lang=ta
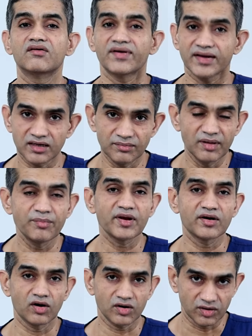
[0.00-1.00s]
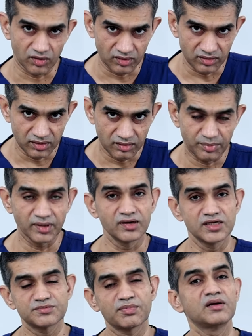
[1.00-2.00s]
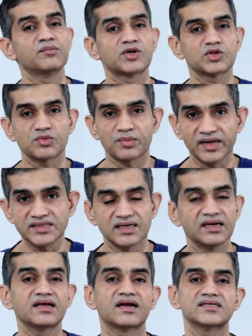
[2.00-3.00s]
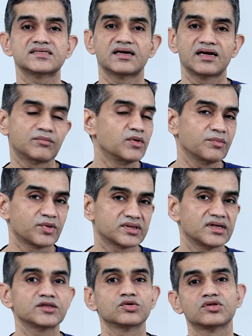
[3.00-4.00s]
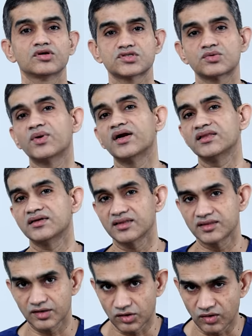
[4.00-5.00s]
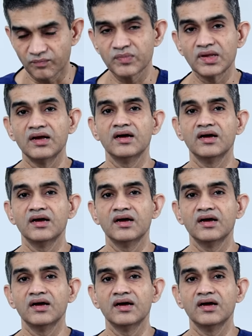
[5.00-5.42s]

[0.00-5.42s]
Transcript: வணக்கம் என் பேர் டாக்டர் அருண் பேர்ல்ஸ் பல் மருத்துவமனை சென்னை ராஜா அண்ணாமலைபுரத்தில் டூ தௌசண்ட் ஒன்லேருந்து நடத்திட்டு இருக்கோம்